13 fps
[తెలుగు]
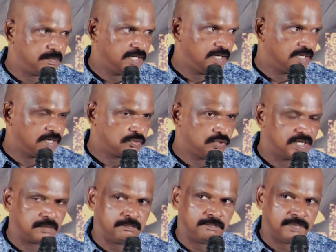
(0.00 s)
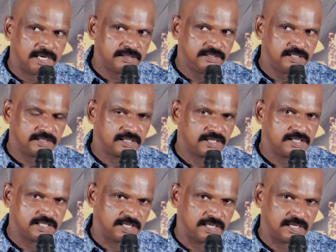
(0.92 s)
మీడియాకు నేను బాధ్యతగా
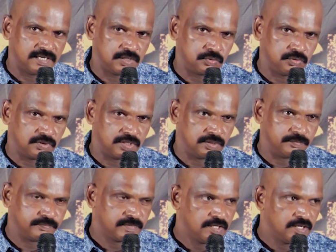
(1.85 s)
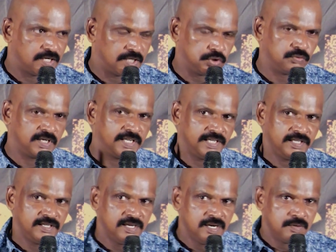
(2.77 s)
చేయాలనుకుంటున్నాను అందువల్లే
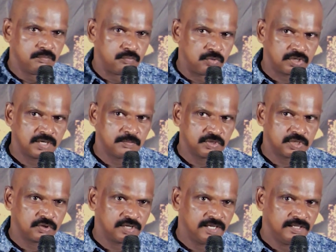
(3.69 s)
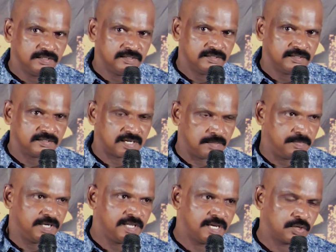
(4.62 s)
మొట్టమొదటగా నా
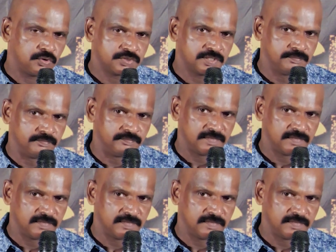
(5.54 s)
మీడియా కోసం